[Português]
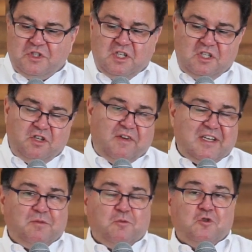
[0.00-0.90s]
como se
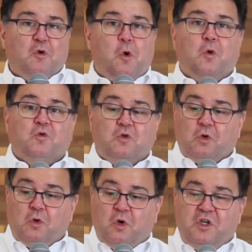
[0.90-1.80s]
estivéssemos no
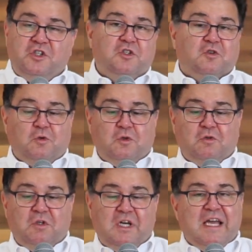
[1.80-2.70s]
controle de
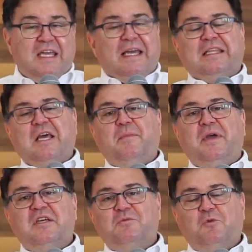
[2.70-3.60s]
tudo e
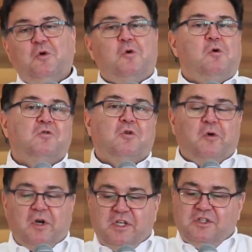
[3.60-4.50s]
até mesmo no
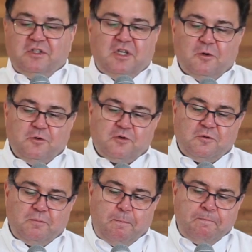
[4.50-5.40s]
controle de
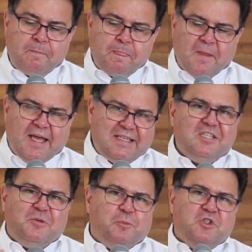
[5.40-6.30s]
Deus.
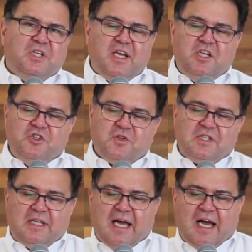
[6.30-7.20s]
Esse tipo de
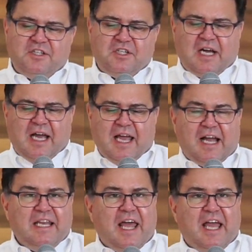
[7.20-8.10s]
religiosidade
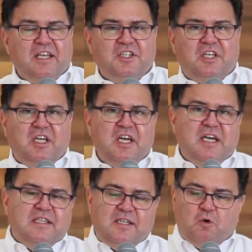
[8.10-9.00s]
carrega a ideia de
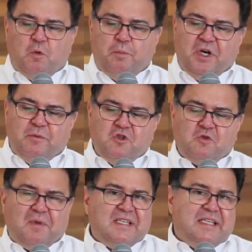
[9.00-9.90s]
que, se
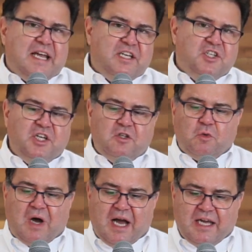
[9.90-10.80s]
cumprirmos uma série
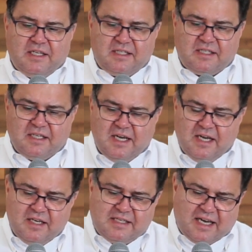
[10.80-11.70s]
de
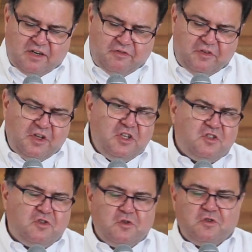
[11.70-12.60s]
rituais,
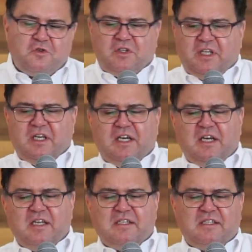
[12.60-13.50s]
sacrifícios,
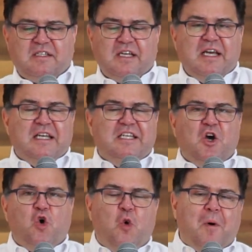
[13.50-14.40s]
ordenanças,
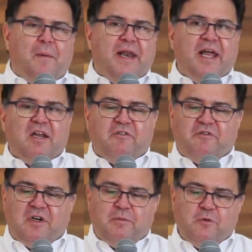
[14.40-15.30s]
de alguma
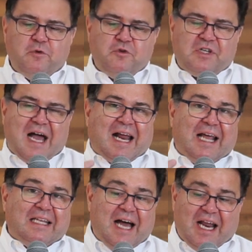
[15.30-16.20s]
maneira vamos
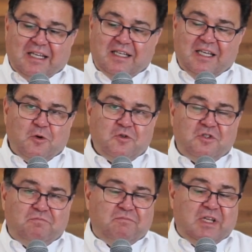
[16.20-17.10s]
agradar a
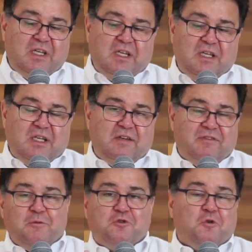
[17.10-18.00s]
Deus
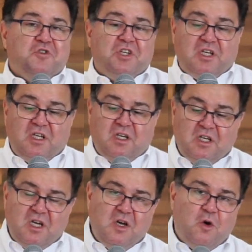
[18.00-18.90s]
e vamos
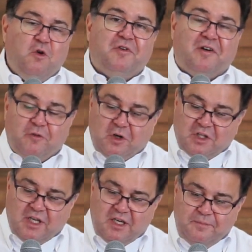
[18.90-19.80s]
conseguir o
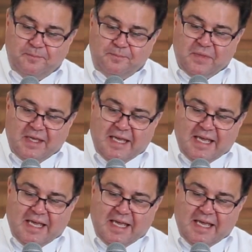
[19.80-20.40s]
favor dele.